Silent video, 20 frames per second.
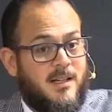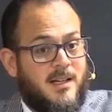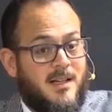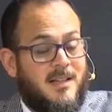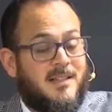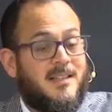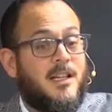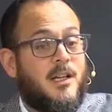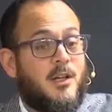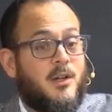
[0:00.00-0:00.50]

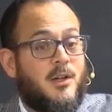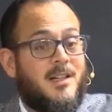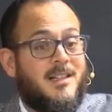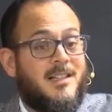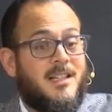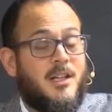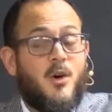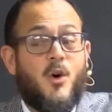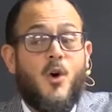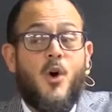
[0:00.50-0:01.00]
El Señor les
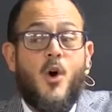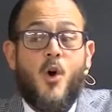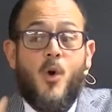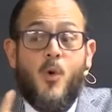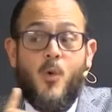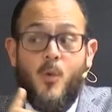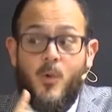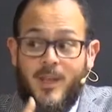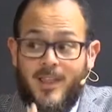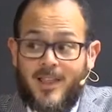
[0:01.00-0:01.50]
dijo,
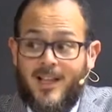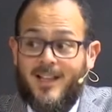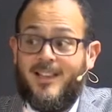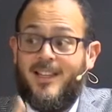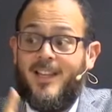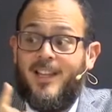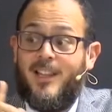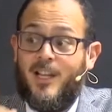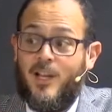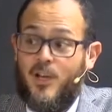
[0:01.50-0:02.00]

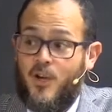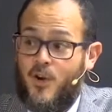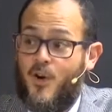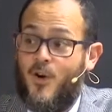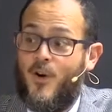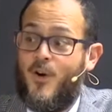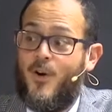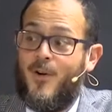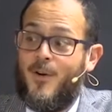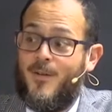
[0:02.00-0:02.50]
cuídate de
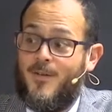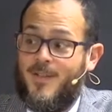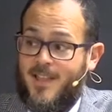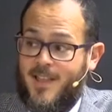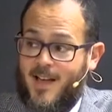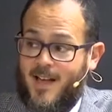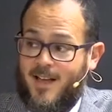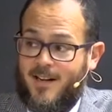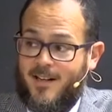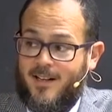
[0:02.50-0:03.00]
no
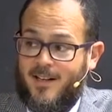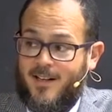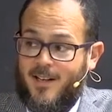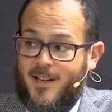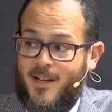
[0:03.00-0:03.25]
olvidar.